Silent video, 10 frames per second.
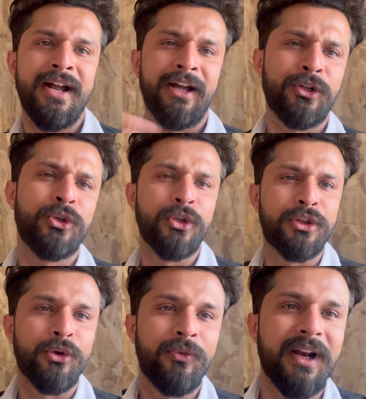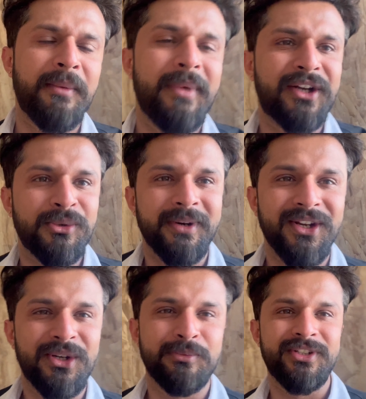हेलो दोस्तों वेलकम बैक टू माय
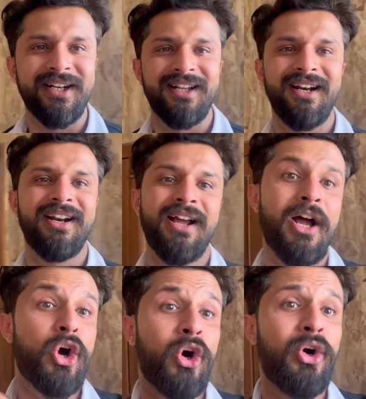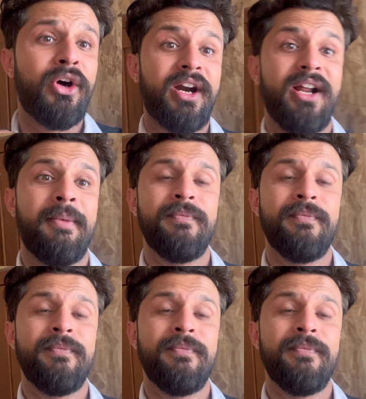यूट्यूब चैनल और